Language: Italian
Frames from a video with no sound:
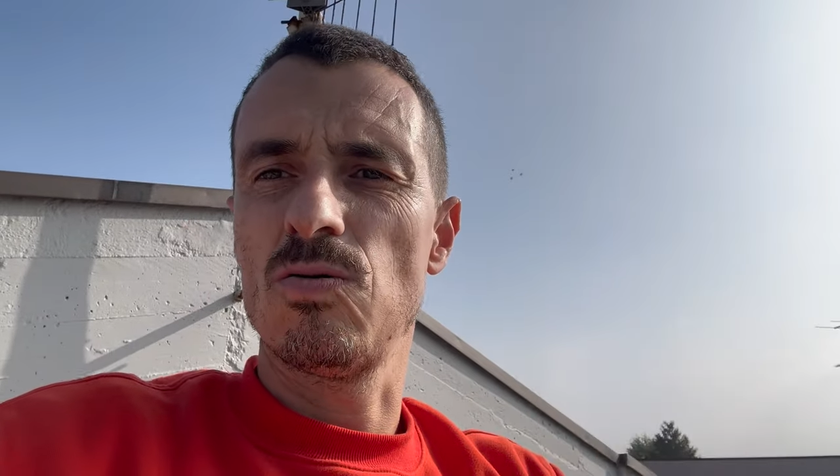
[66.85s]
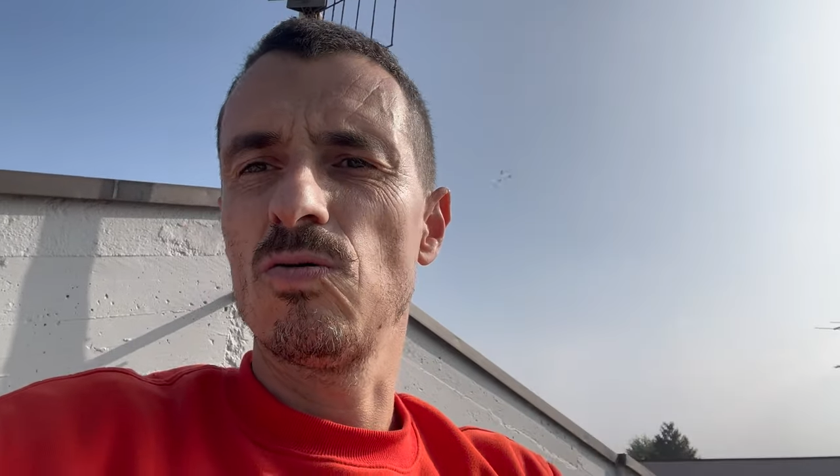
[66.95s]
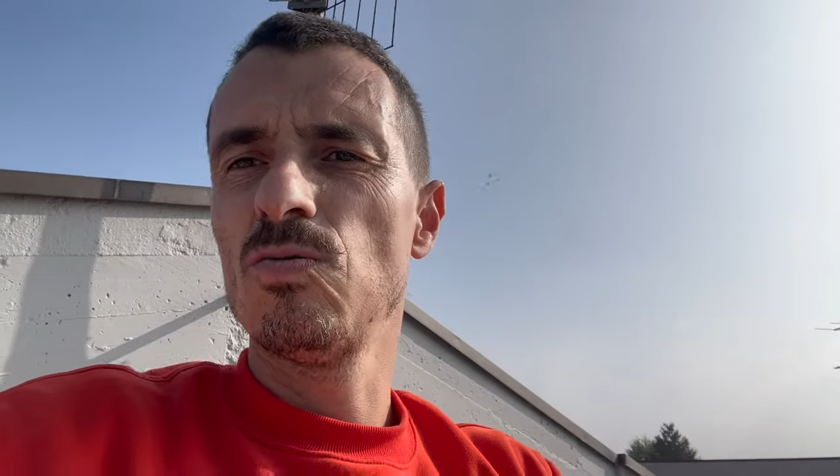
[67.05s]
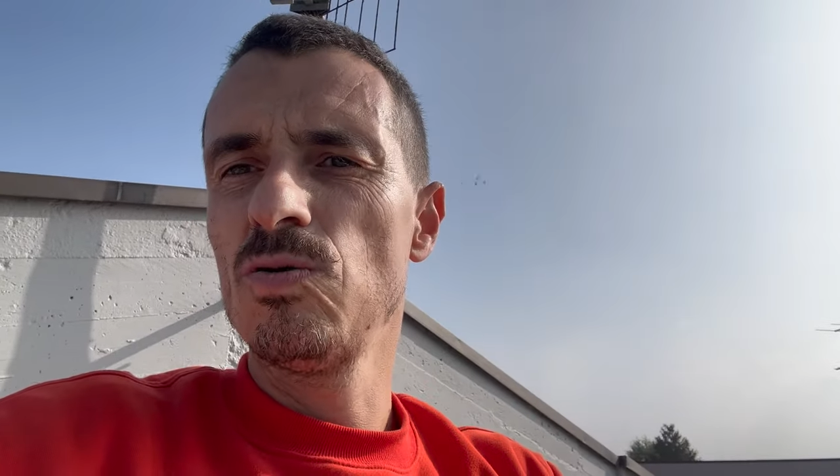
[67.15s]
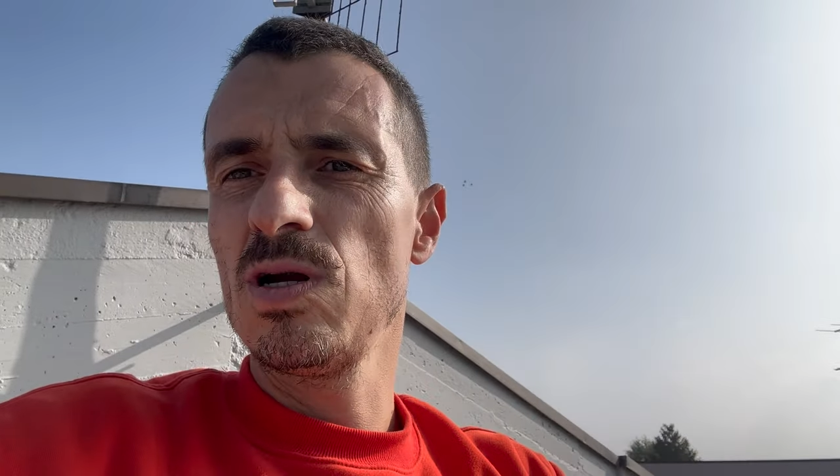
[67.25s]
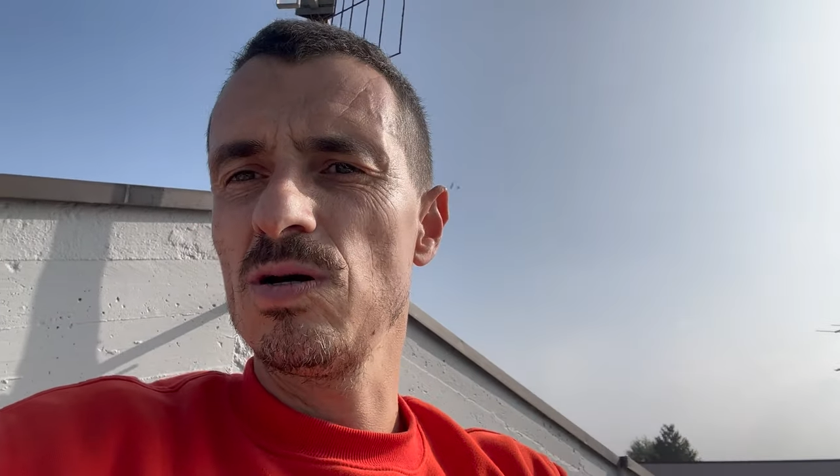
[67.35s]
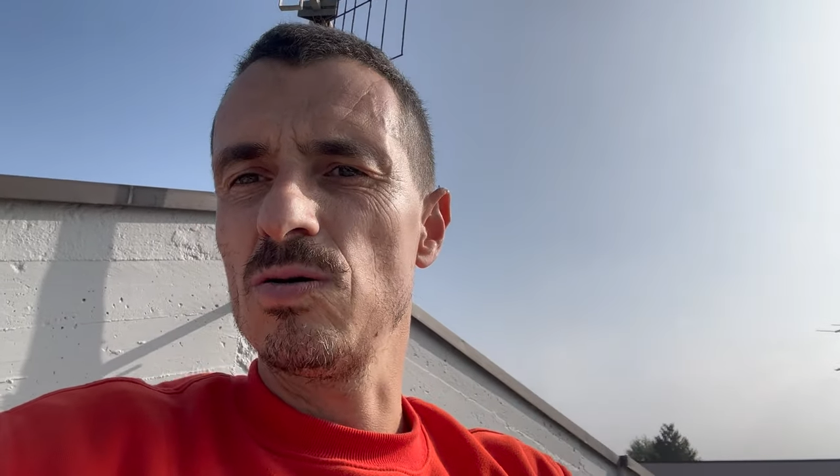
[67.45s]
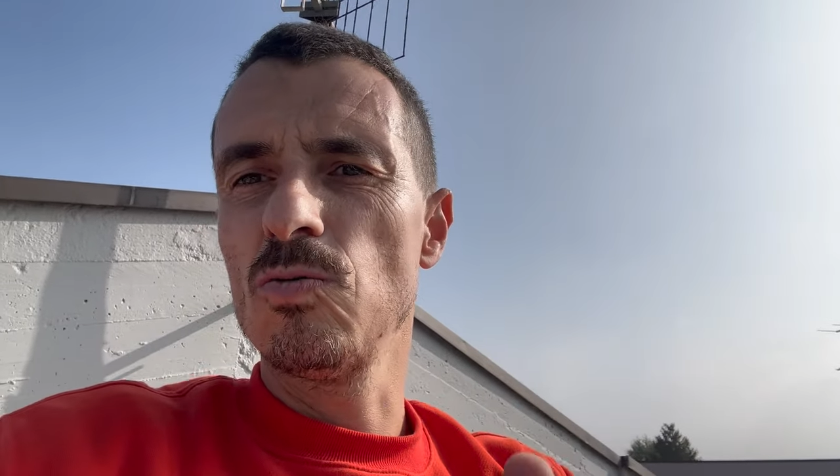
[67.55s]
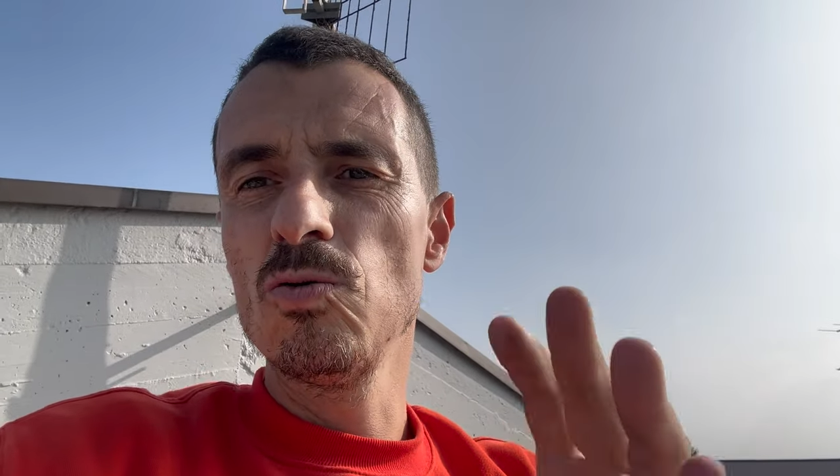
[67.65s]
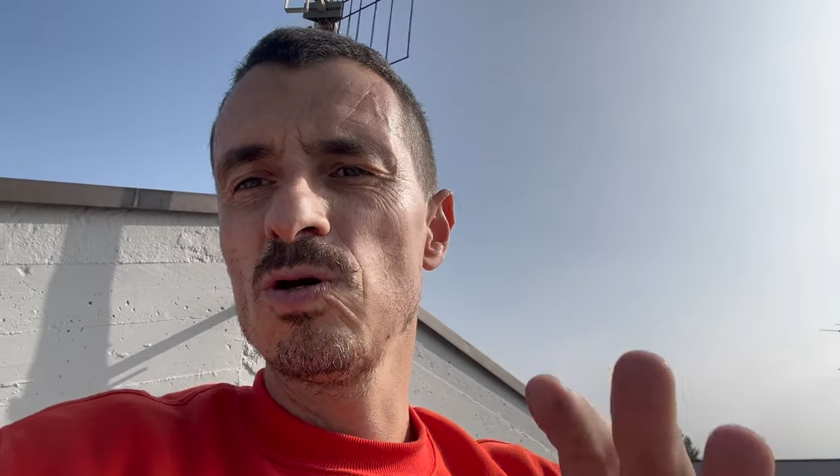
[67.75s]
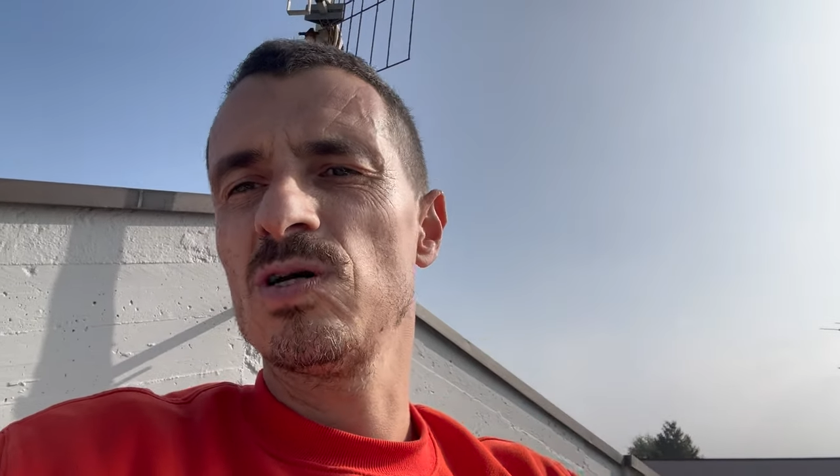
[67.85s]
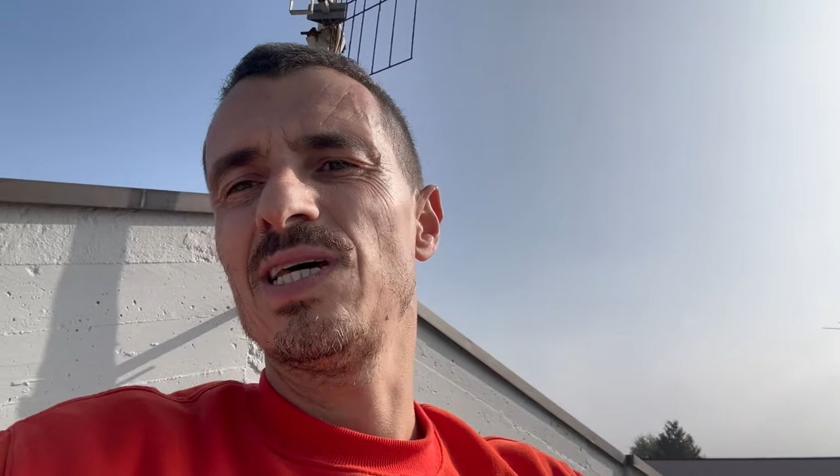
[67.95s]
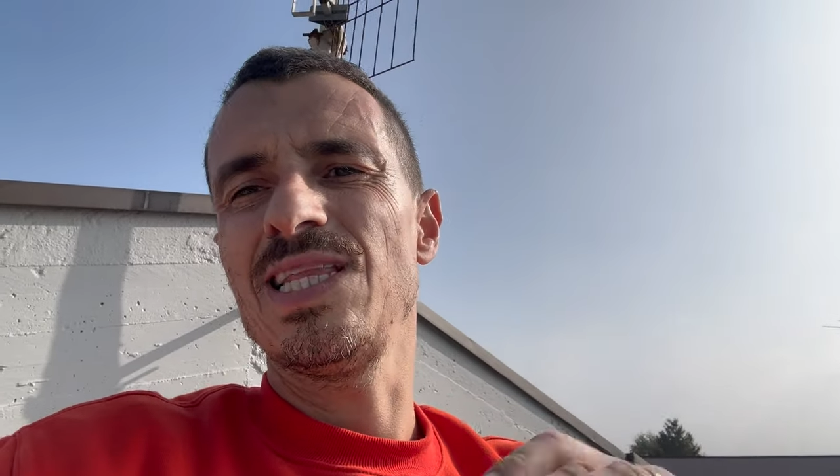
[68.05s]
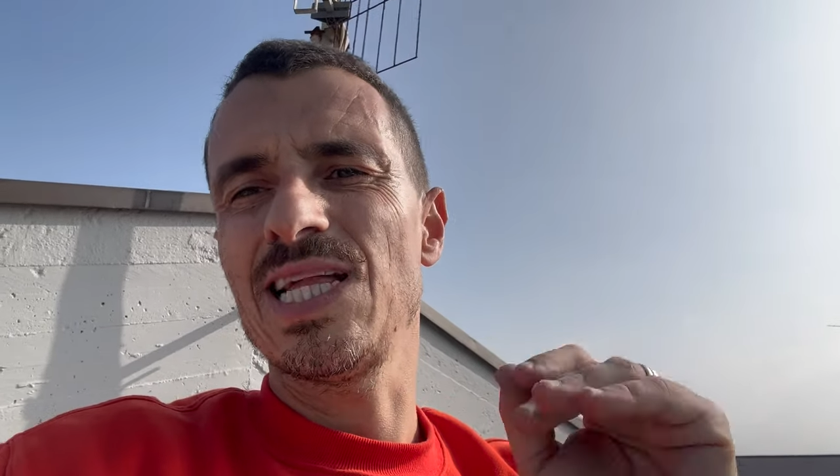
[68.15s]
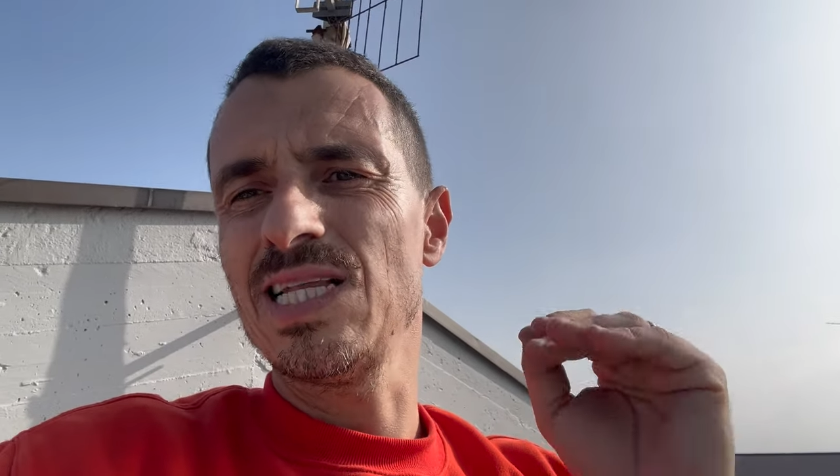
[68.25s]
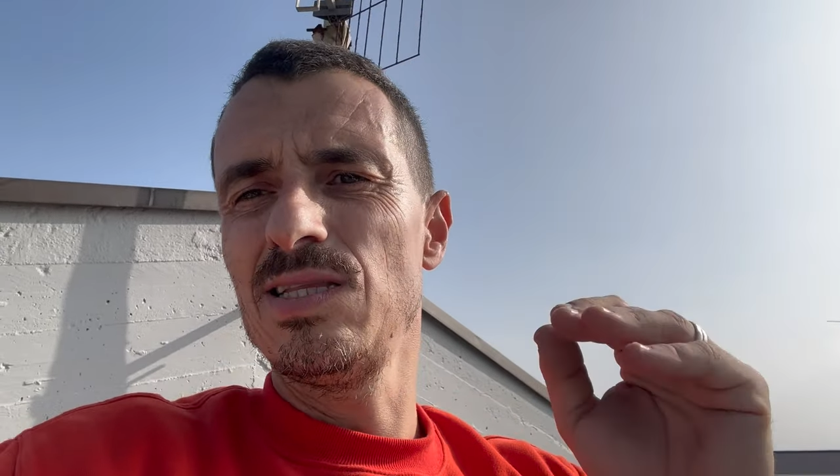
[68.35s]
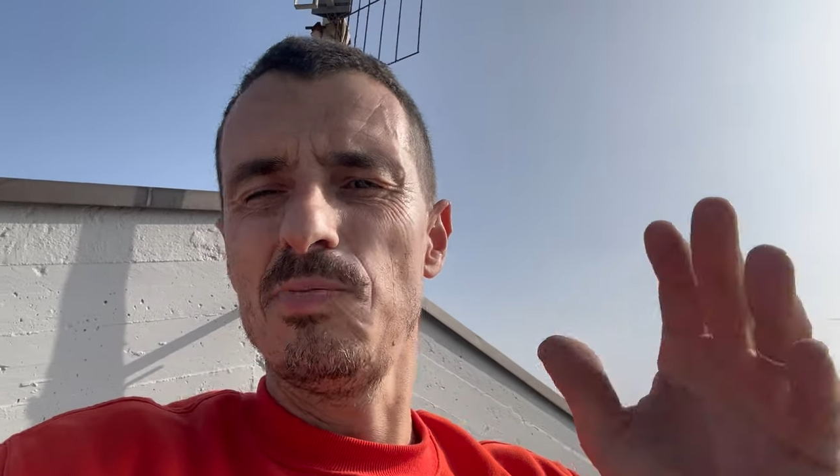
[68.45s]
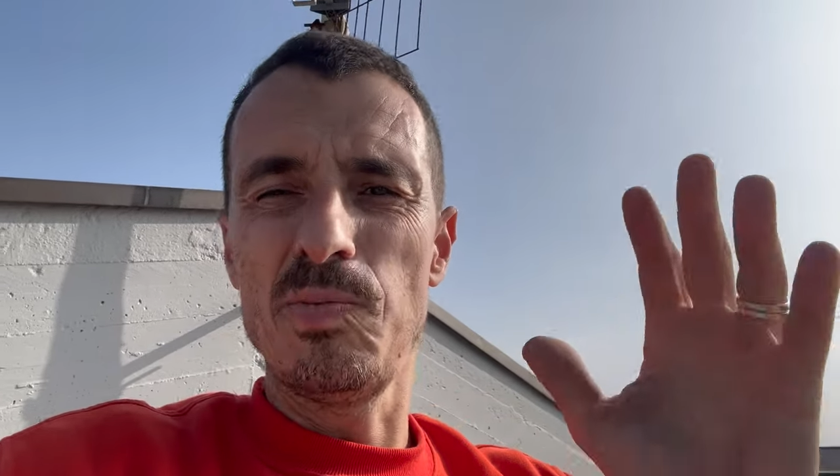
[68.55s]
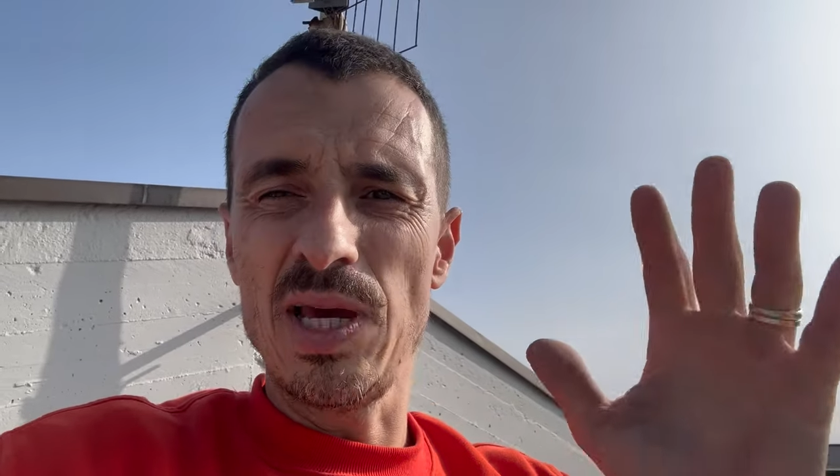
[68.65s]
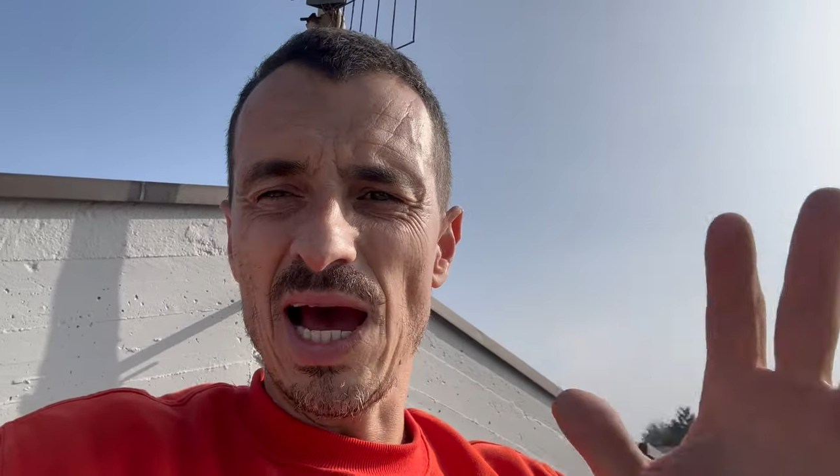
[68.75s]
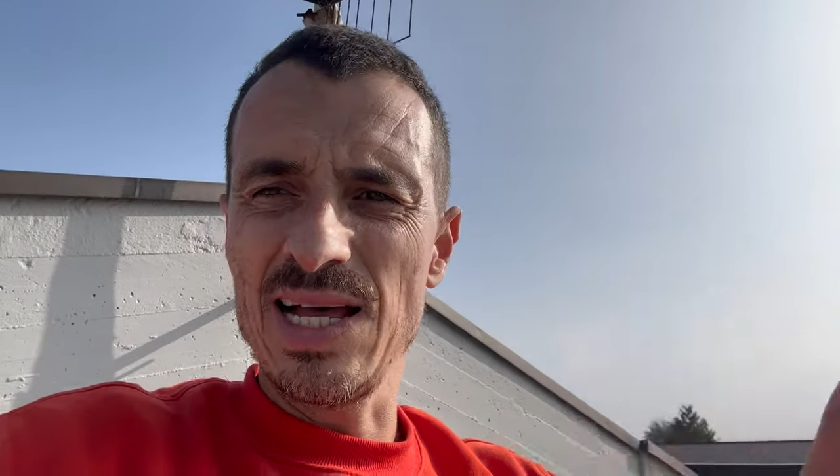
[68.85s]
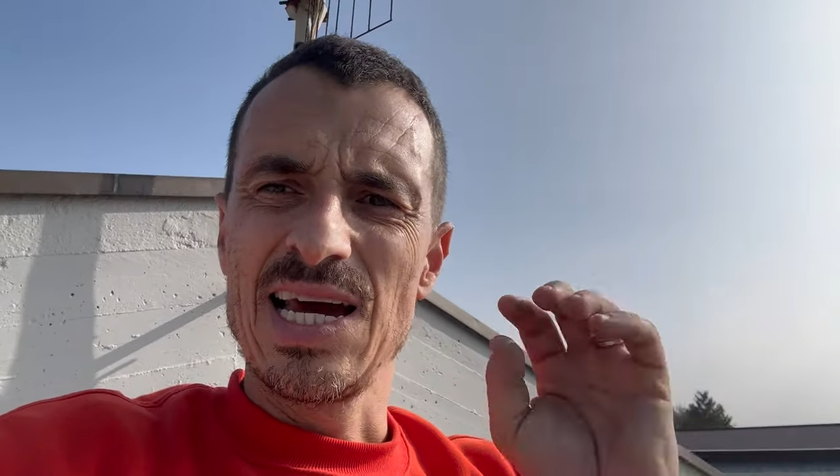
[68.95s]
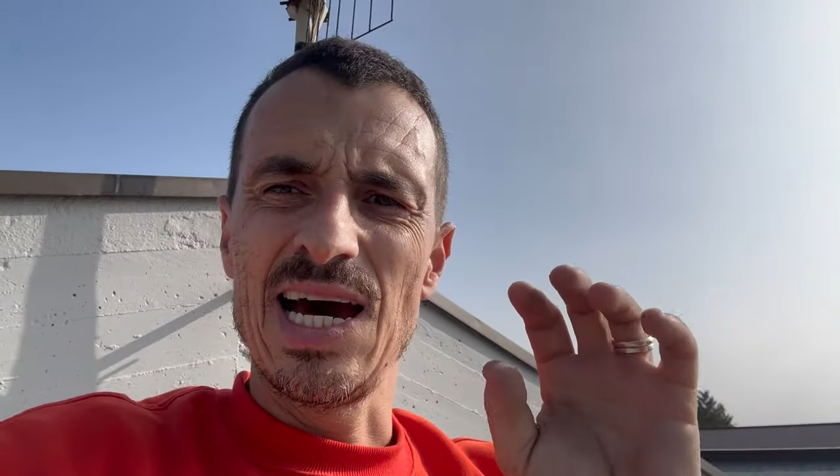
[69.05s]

un, uno dei tanti impianti